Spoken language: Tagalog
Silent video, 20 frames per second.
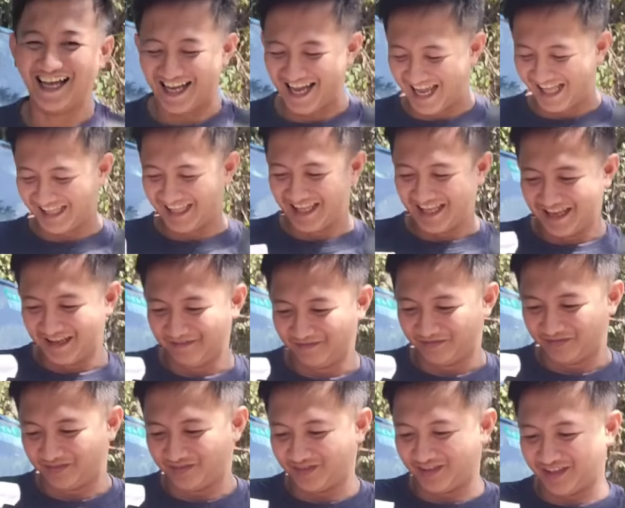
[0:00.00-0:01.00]
Ayan.
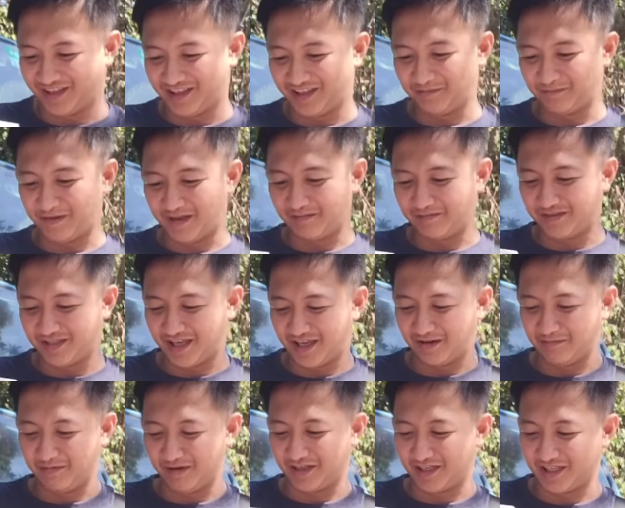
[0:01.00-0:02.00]

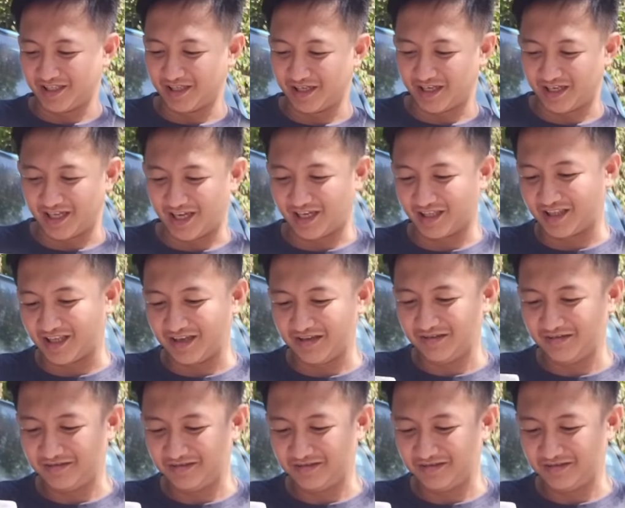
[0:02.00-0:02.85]
25.7 kasi kaya ito.